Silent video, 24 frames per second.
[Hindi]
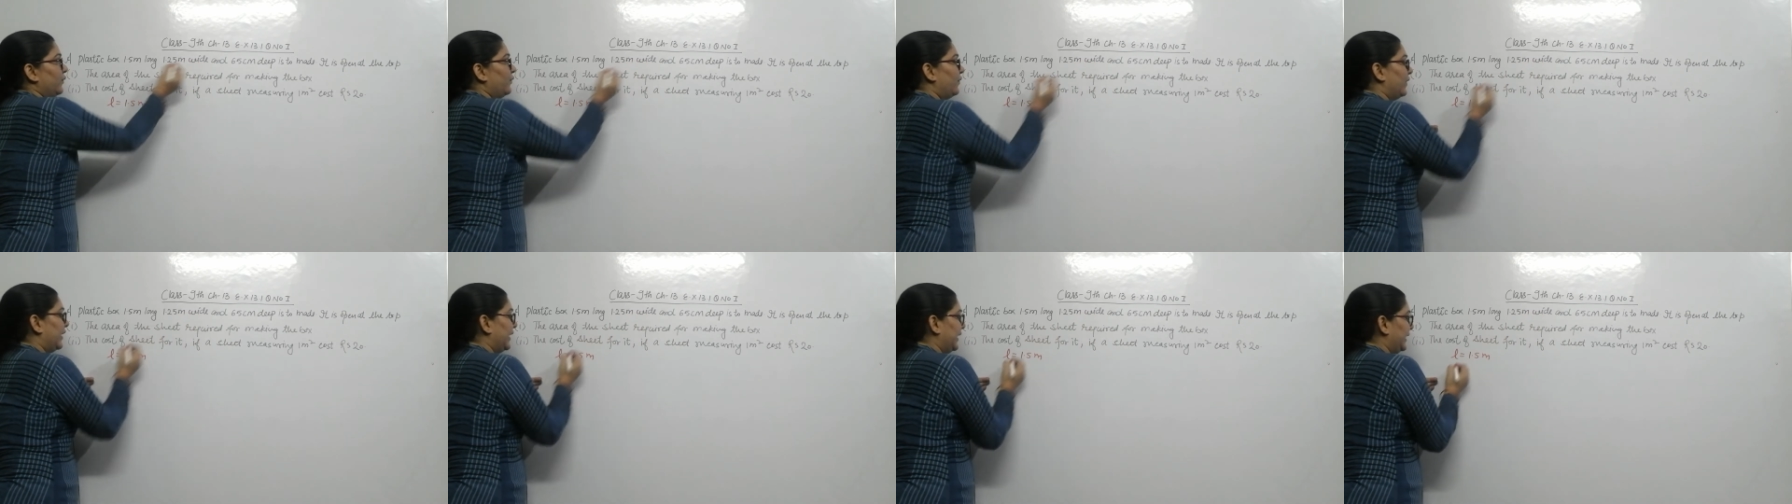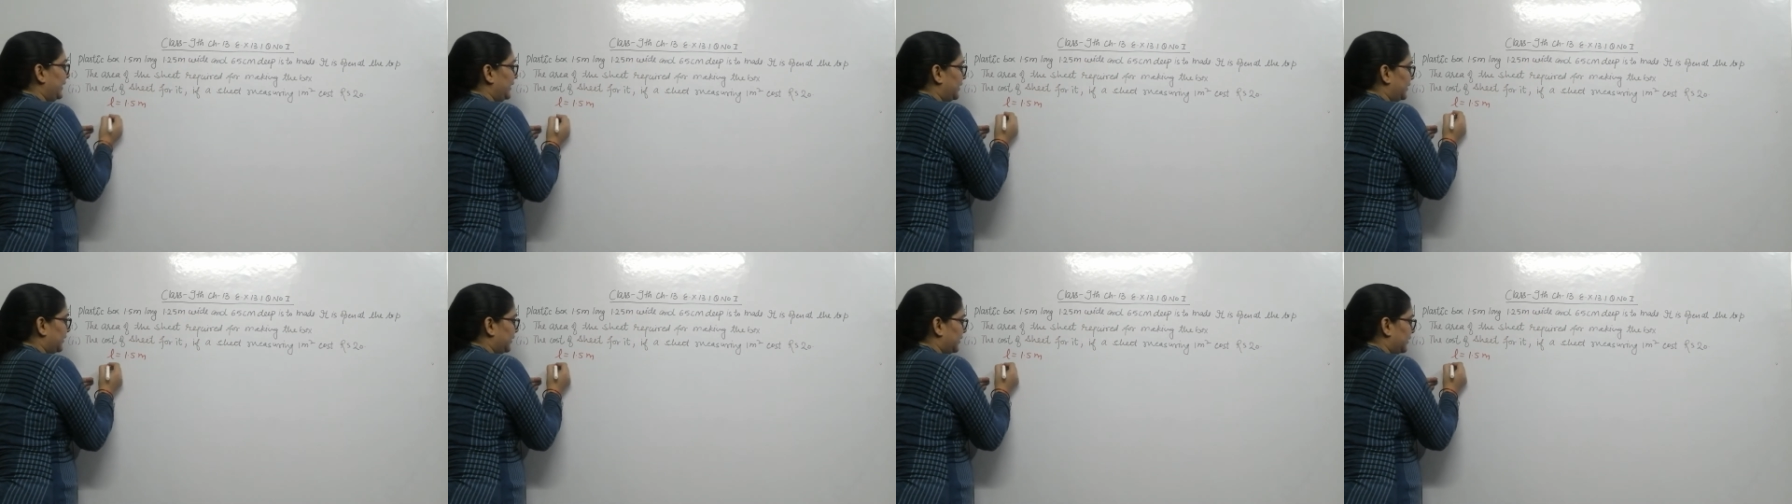
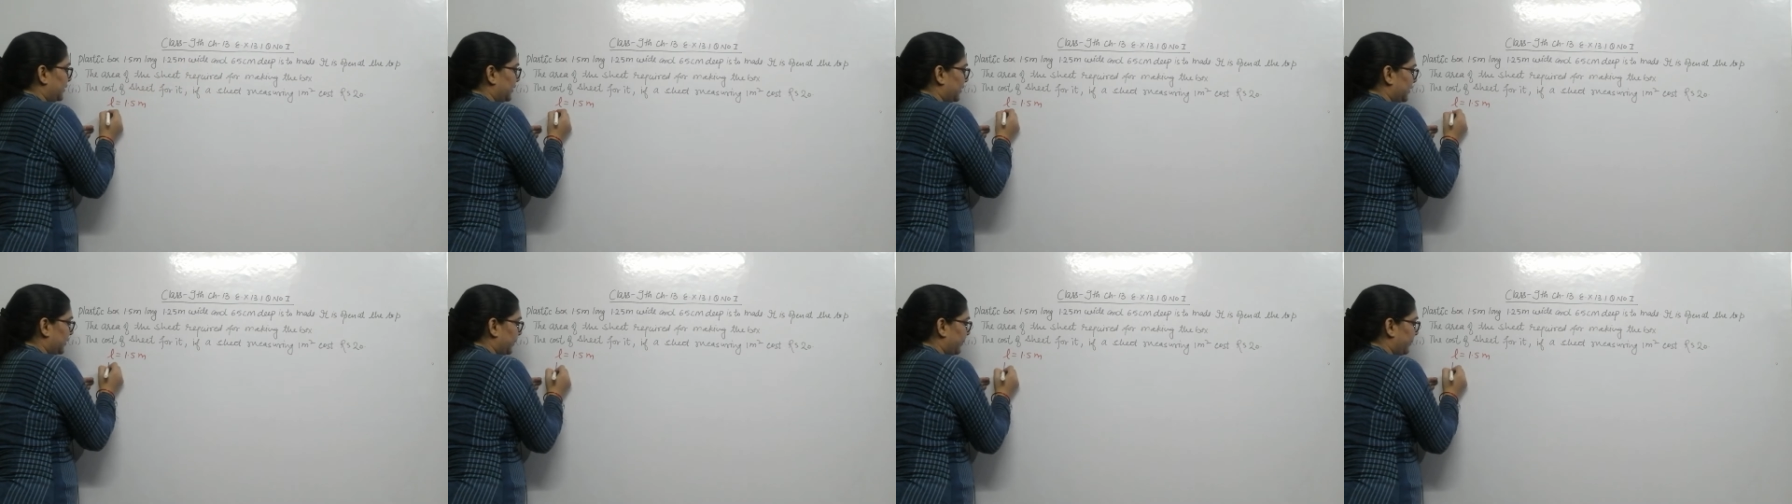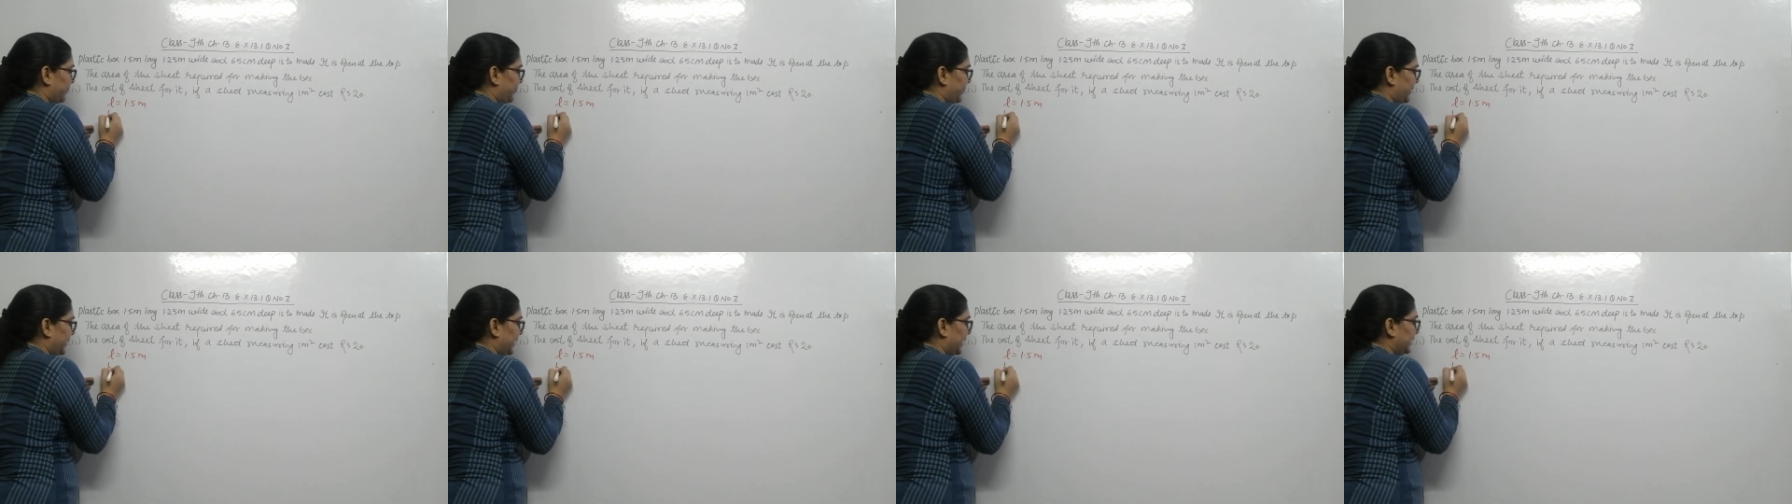वाइड
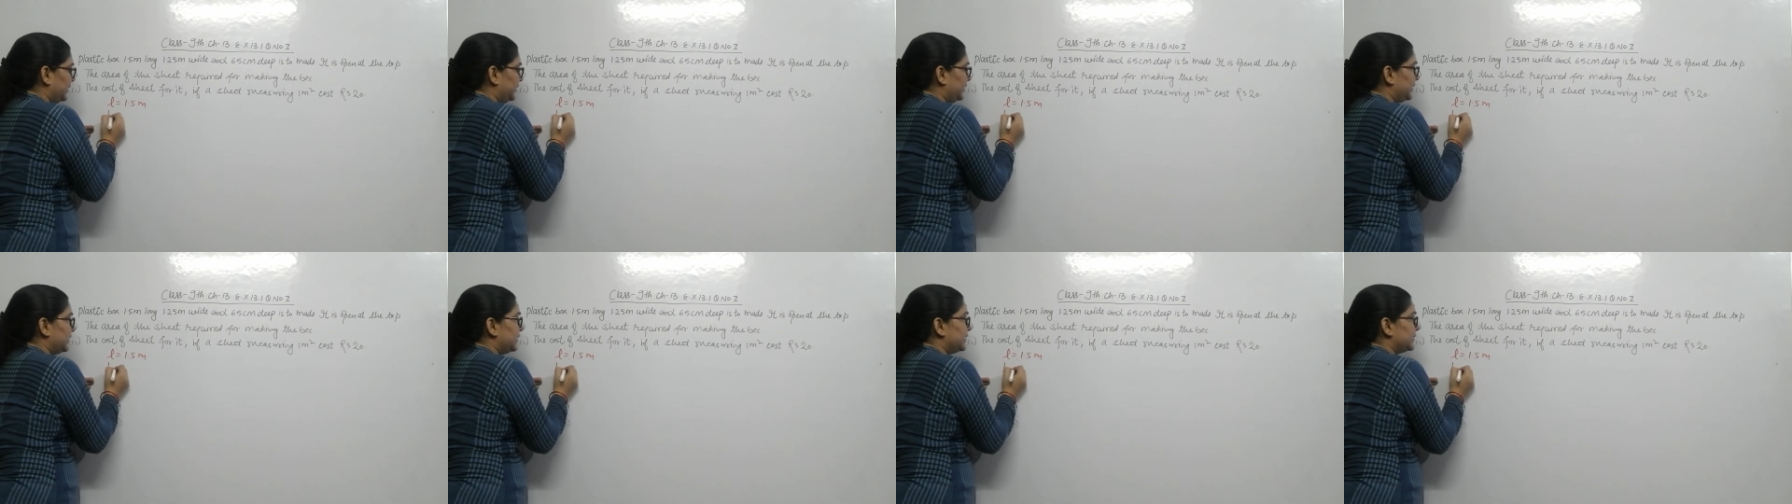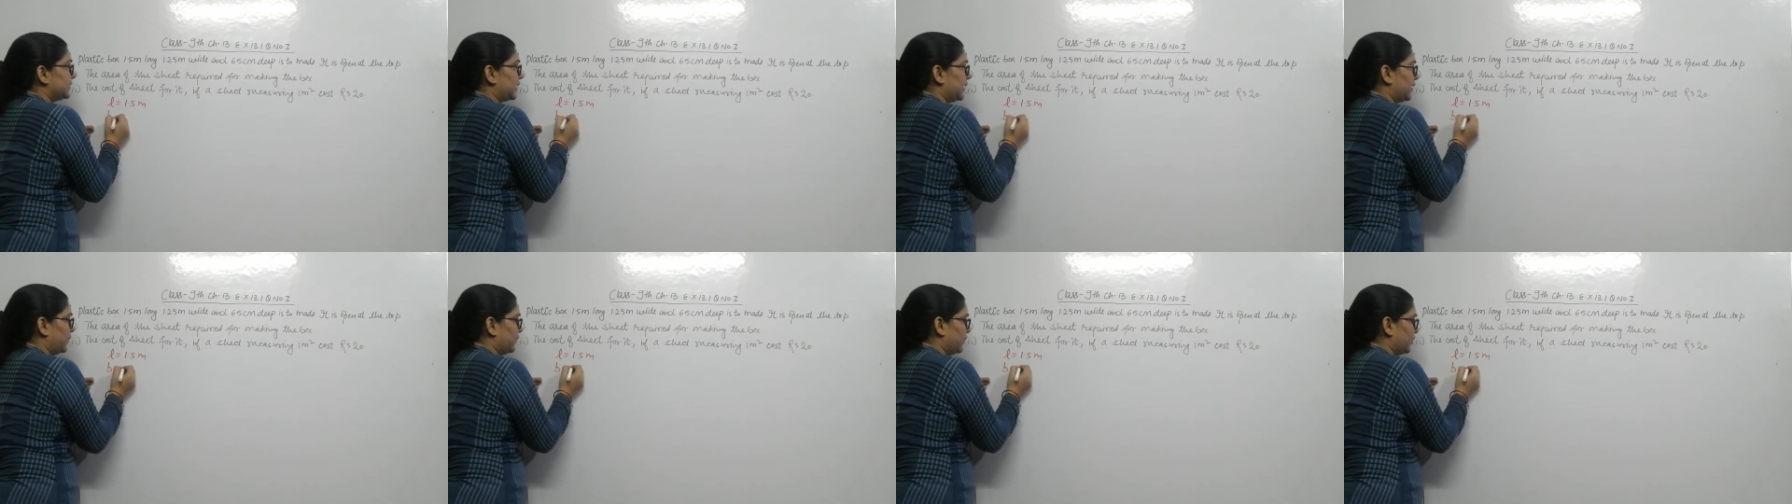ब्रेथ
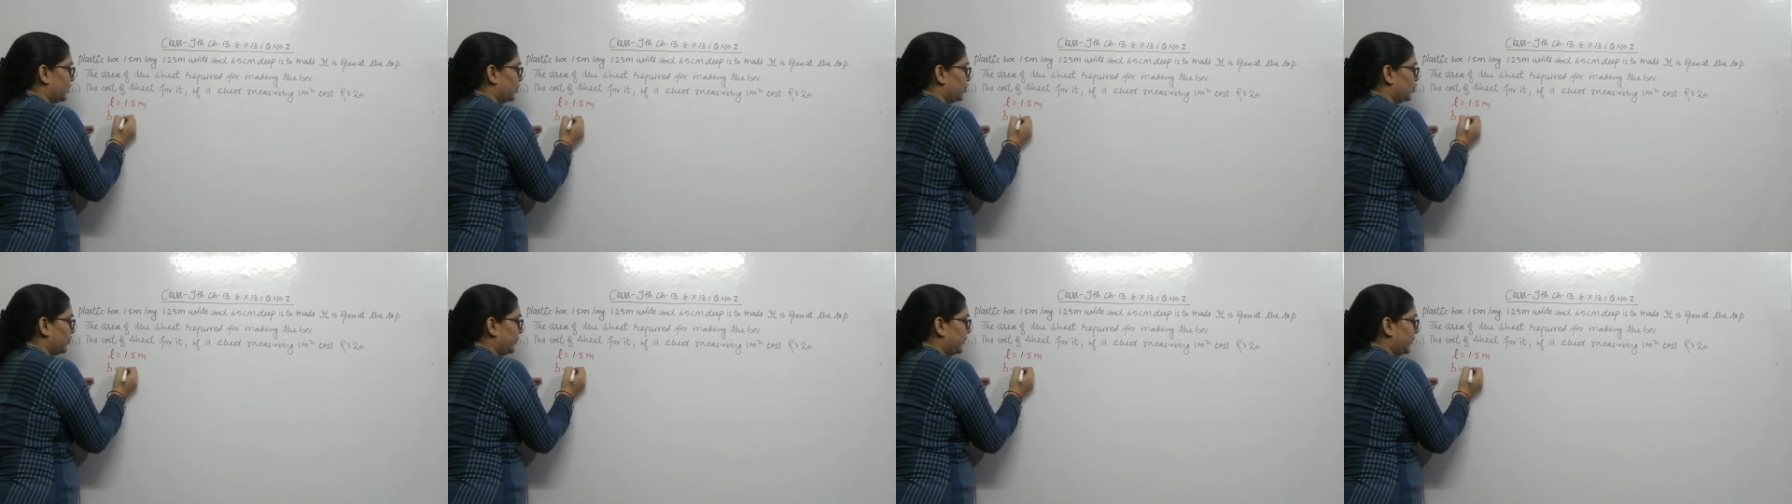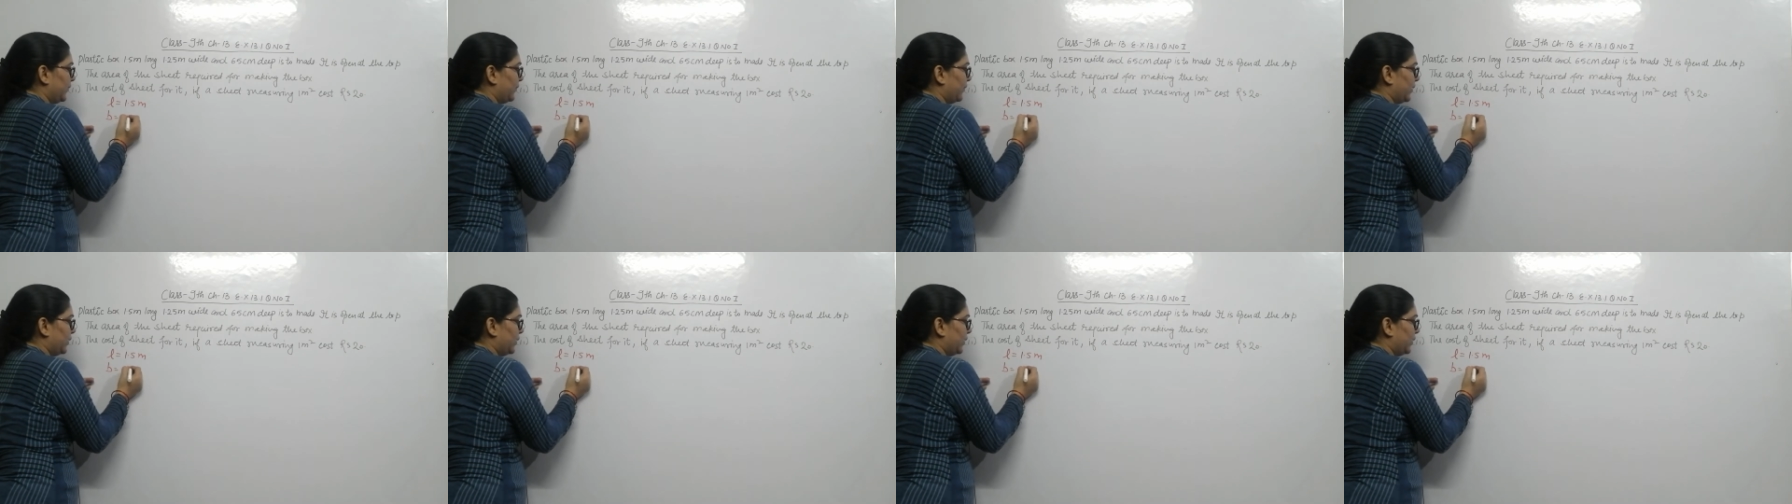इज गिवन टू बी